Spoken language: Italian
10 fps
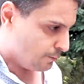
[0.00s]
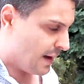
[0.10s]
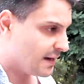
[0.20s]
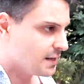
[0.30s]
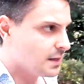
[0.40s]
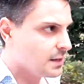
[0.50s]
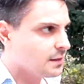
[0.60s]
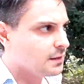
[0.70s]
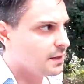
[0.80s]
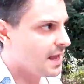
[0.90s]

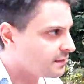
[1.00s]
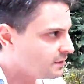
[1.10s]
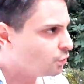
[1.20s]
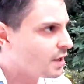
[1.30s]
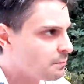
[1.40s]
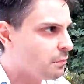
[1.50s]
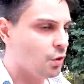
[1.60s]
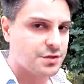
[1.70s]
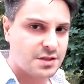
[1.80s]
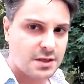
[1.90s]
Pan è il dio dei
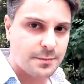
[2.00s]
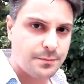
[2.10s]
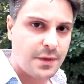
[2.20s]
boschi,